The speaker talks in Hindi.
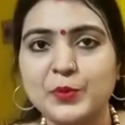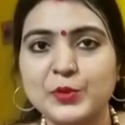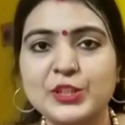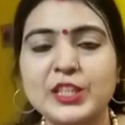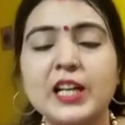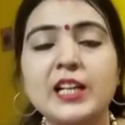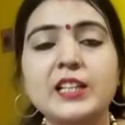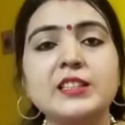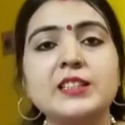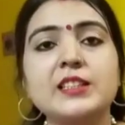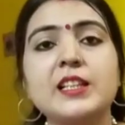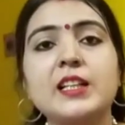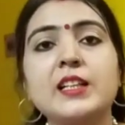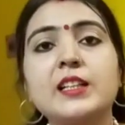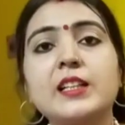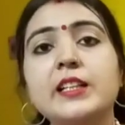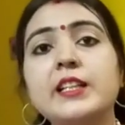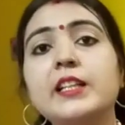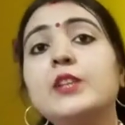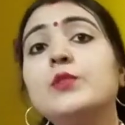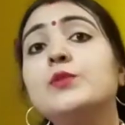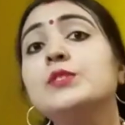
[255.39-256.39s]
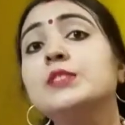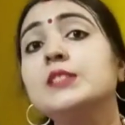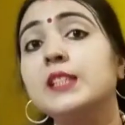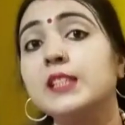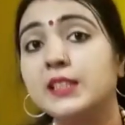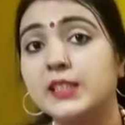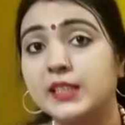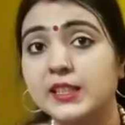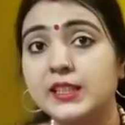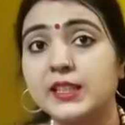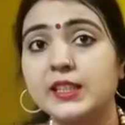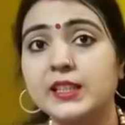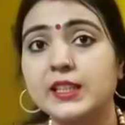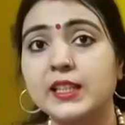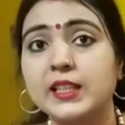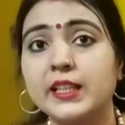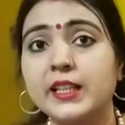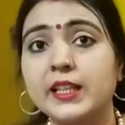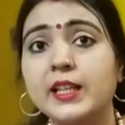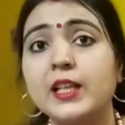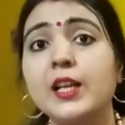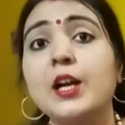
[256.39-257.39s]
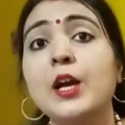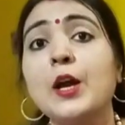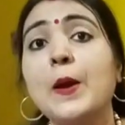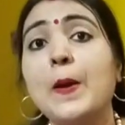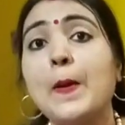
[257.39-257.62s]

पूजा अर्चना करिए उनसे जिद करिए